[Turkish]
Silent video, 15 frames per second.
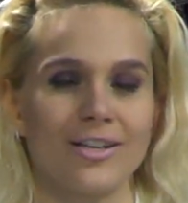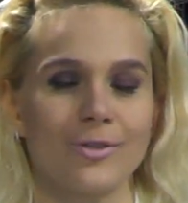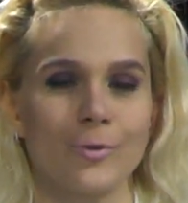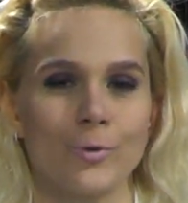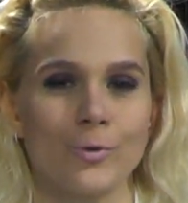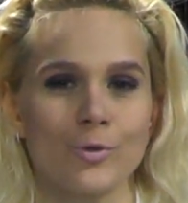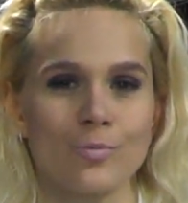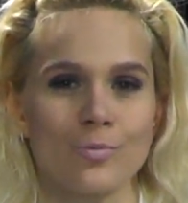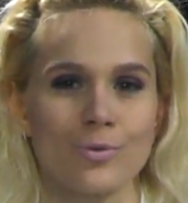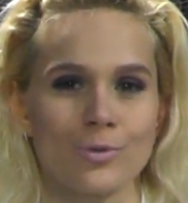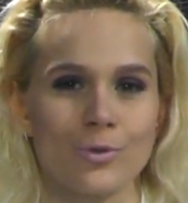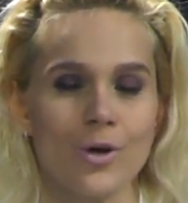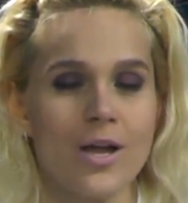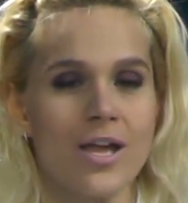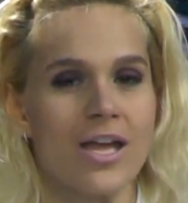
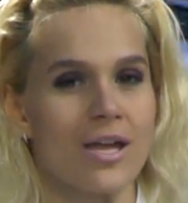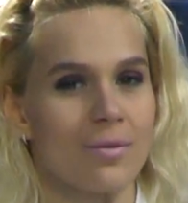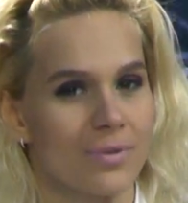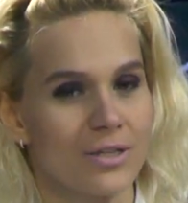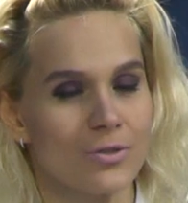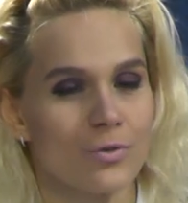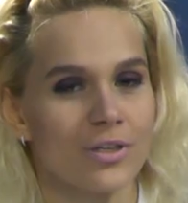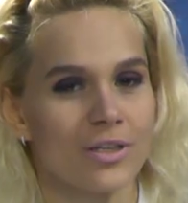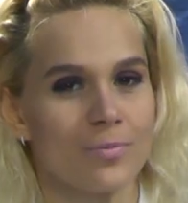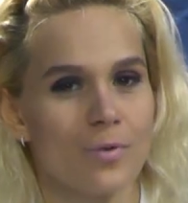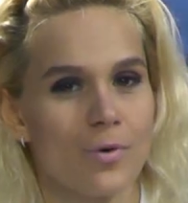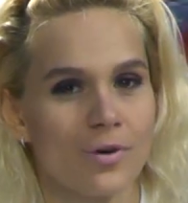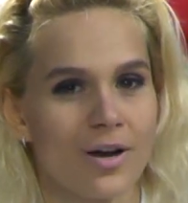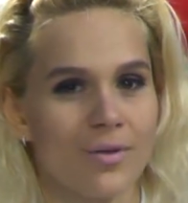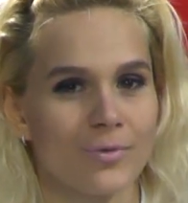konuğumuzdu. Bir sonraki
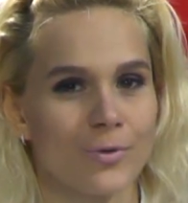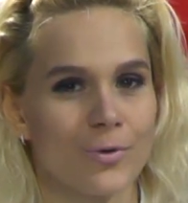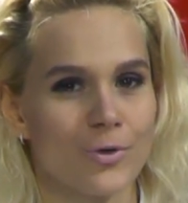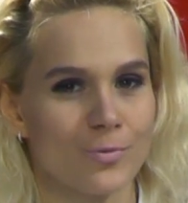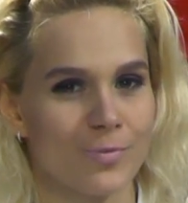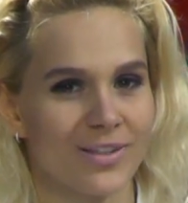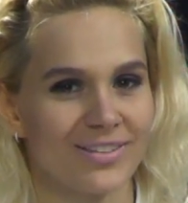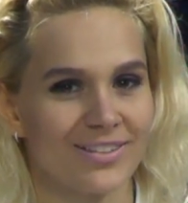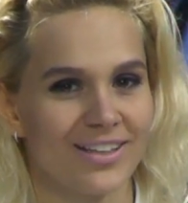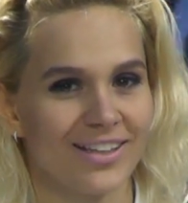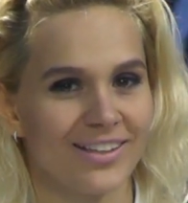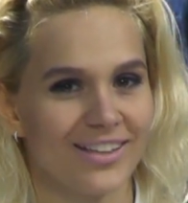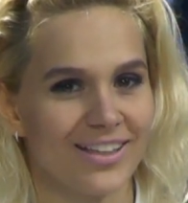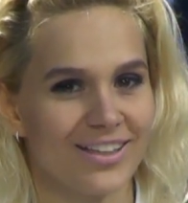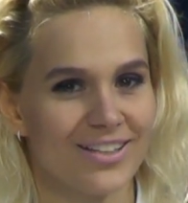programda görüşmek
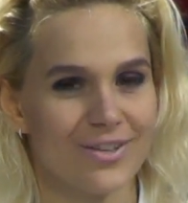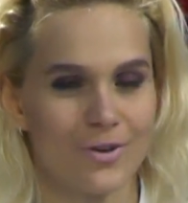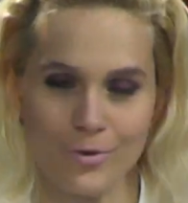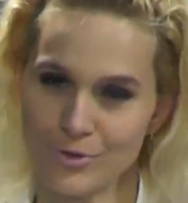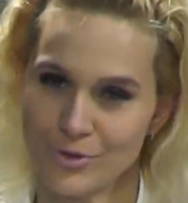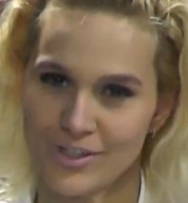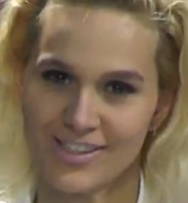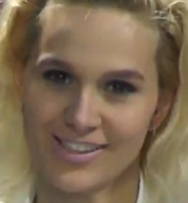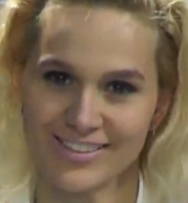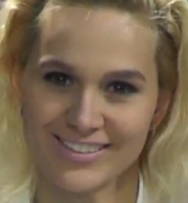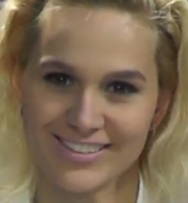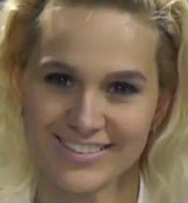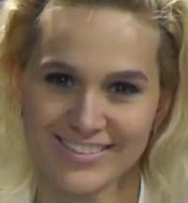dileğiyle. Hoşçakalın.